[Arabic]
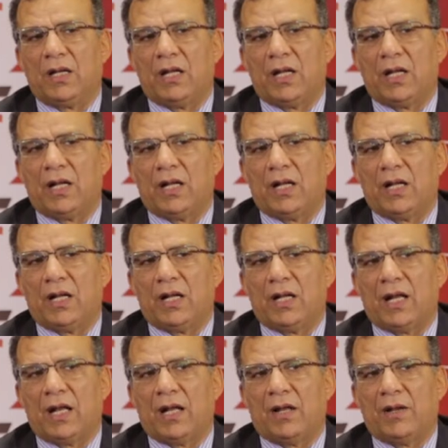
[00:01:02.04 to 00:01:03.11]

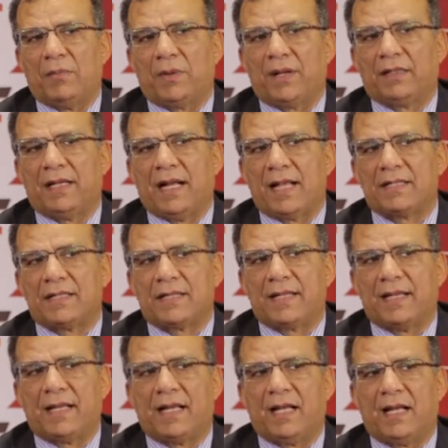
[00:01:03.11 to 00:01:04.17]
آه، امراض
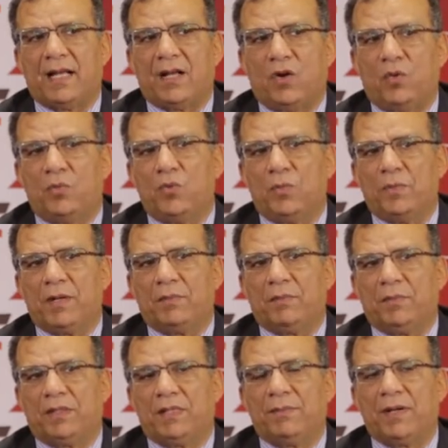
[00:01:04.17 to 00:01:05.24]
الحساسيه عموما
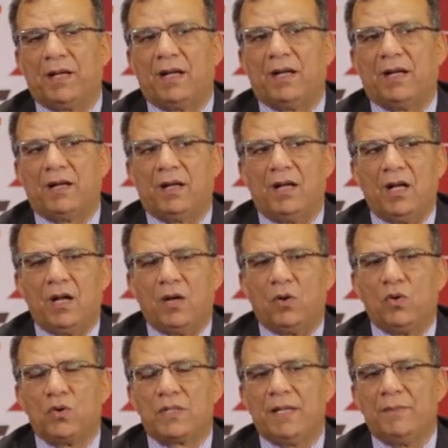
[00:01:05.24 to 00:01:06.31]
بتبقى
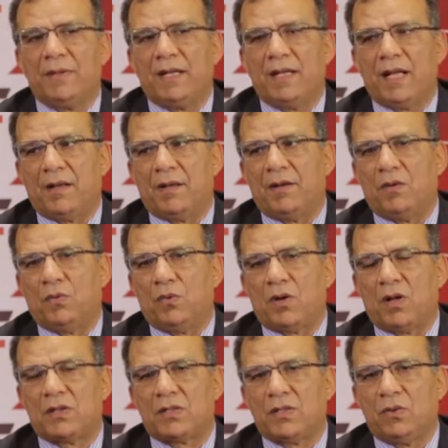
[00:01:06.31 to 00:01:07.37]
جزء منها
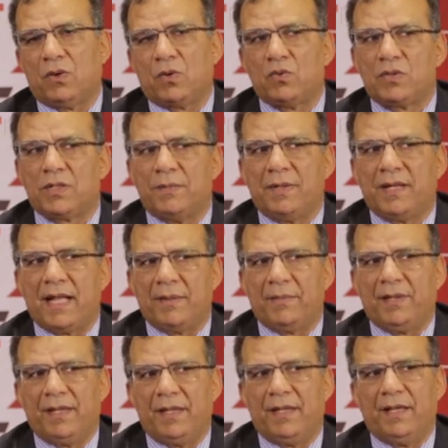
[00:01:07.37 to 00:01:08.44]
وراثي وجزء منها
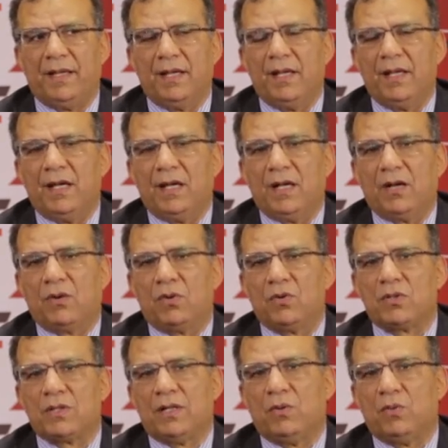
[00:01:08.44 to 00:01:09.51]
بيئي
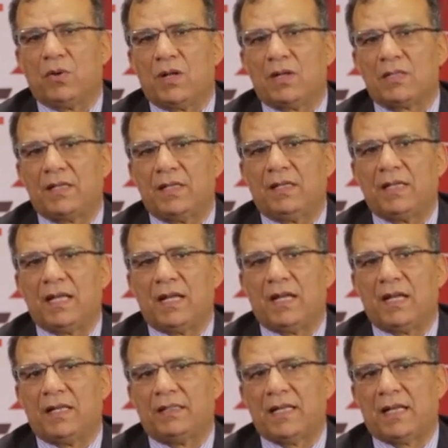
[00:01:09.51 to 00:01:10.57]
الجزء الوراثي ده
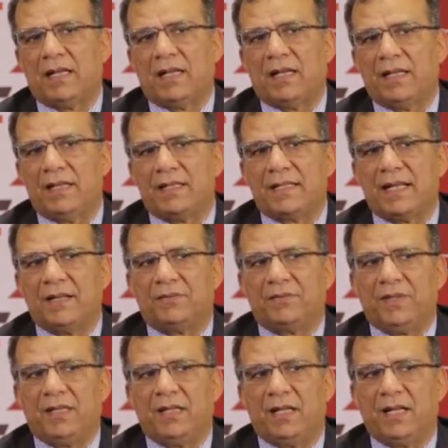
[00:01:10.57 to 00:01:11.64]
لا دخل الانسان
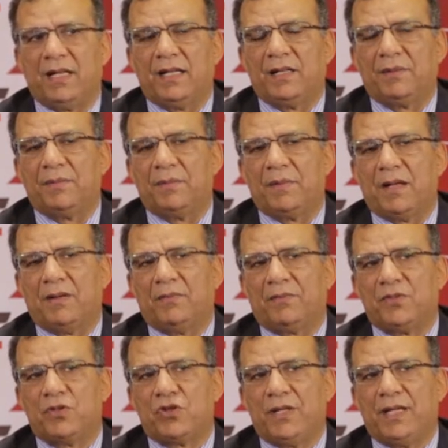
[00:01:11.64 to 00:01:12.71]
فيه لان بيبقى في
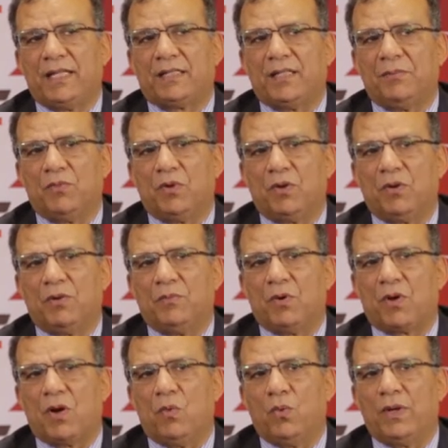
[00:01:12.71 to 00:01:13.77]
الجينات
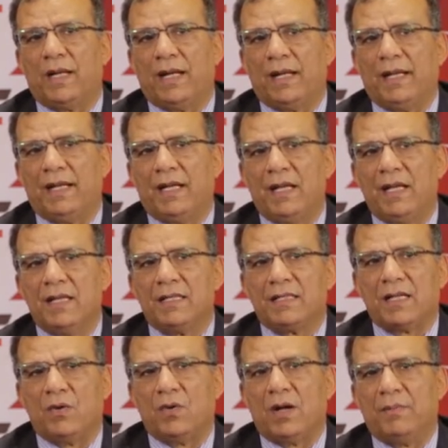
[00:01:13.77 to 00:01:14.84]
المكونه ليه
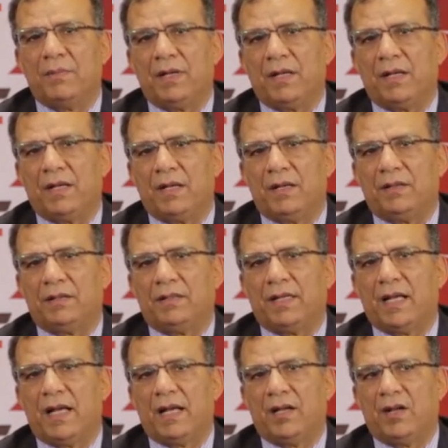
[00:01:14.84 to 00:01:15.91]
سواء من
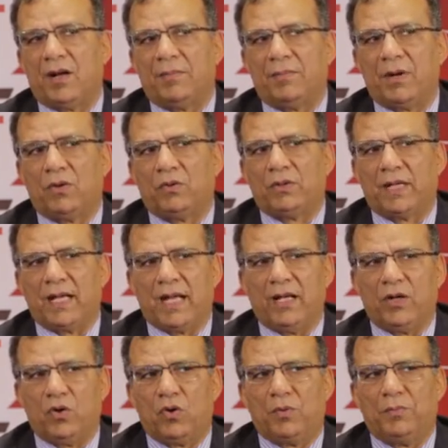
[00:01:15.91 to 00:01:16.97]
اتجاه الاب او اتجاه
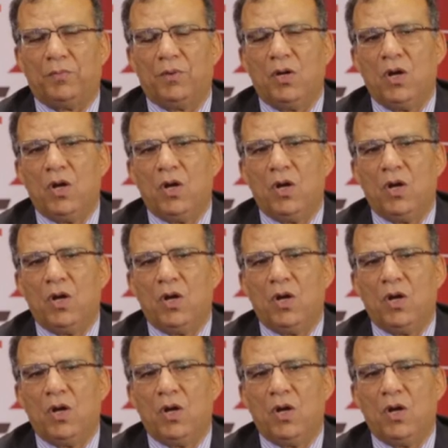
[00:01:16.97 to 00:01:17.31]
الام